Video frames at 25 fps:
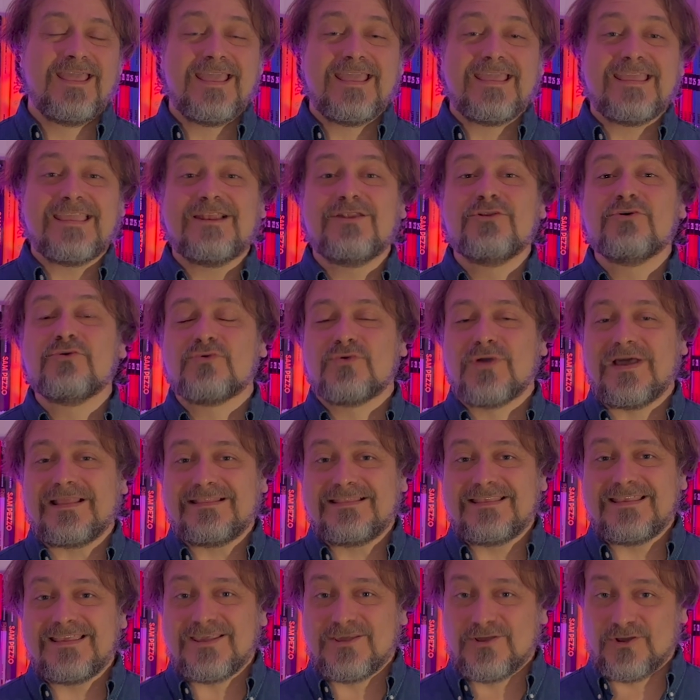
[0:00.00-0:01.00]
Il lungo
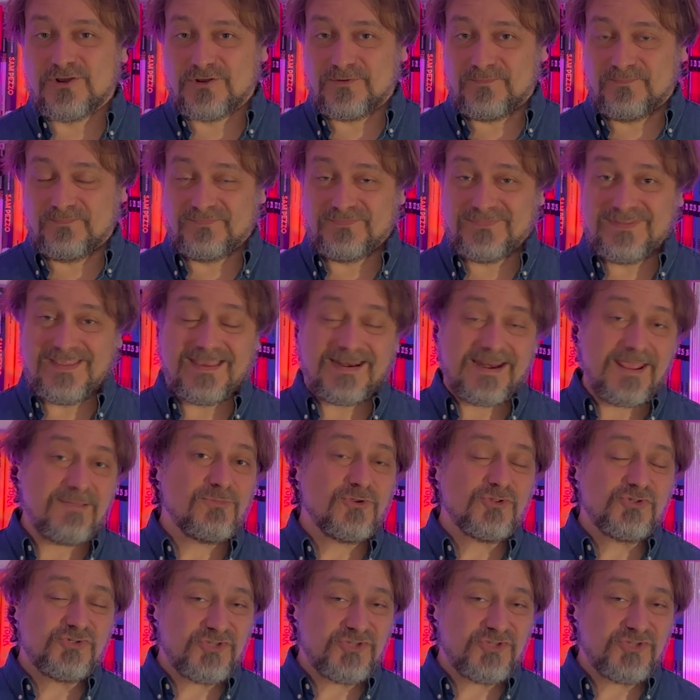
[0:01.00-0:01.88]
addio di Raymond